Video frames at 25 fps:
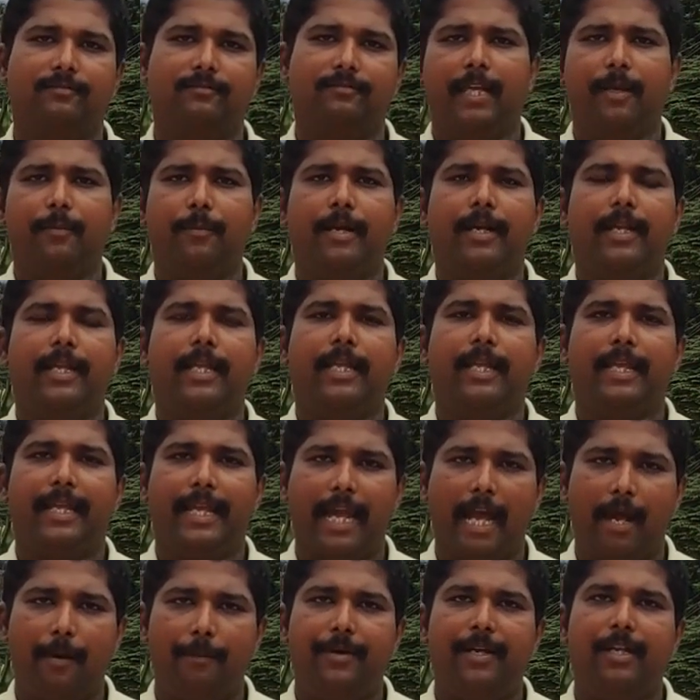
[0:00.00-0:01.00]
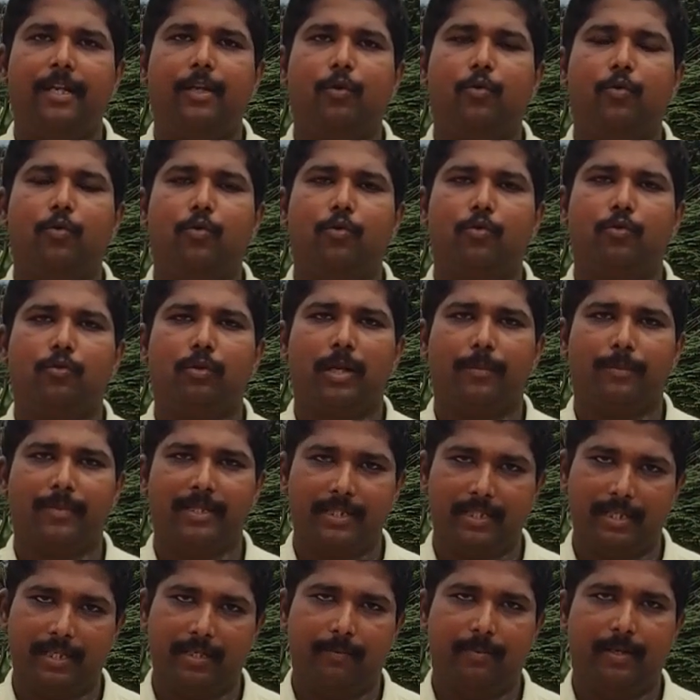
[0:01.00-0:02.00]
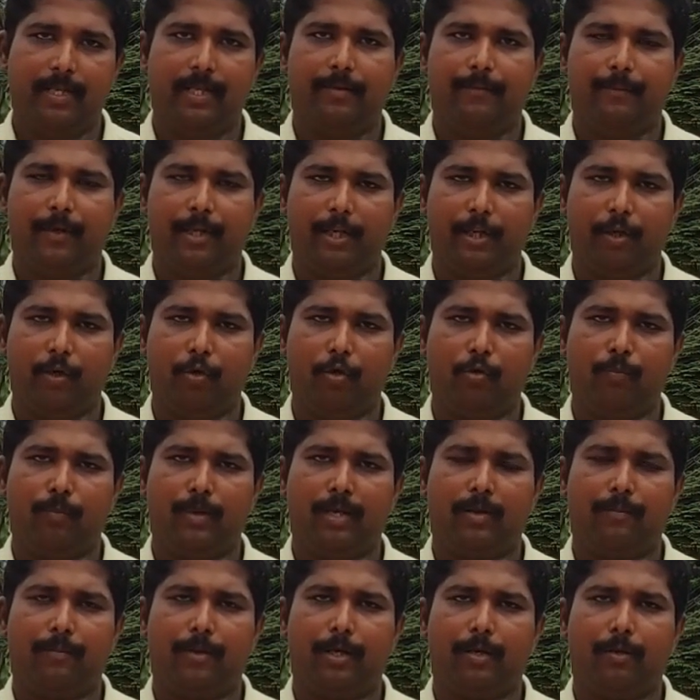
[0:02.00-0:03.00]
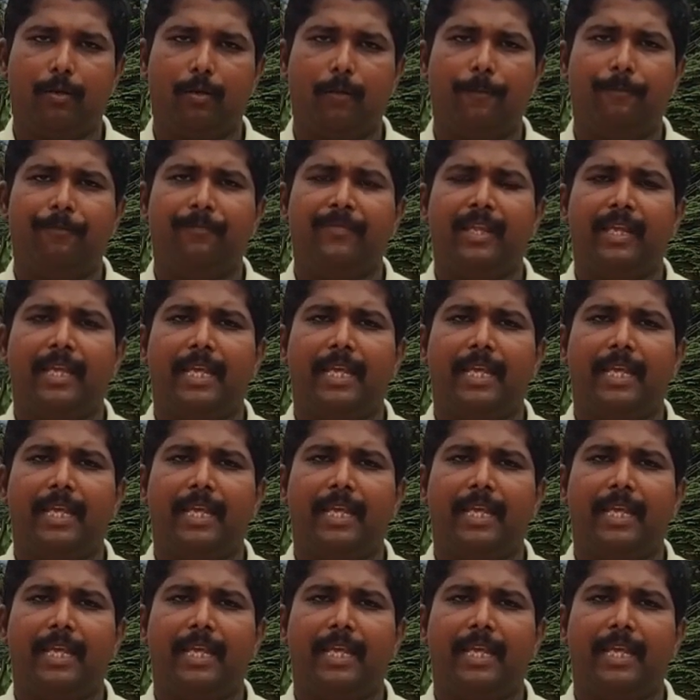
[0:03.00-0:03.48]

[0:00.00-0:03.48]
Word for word: அதே மாதிரி கேபிட்டல் கூட்ஸும் நம்ம ஜிடிபியில் இன்க்ளூட் பண்ண மாட்டோம்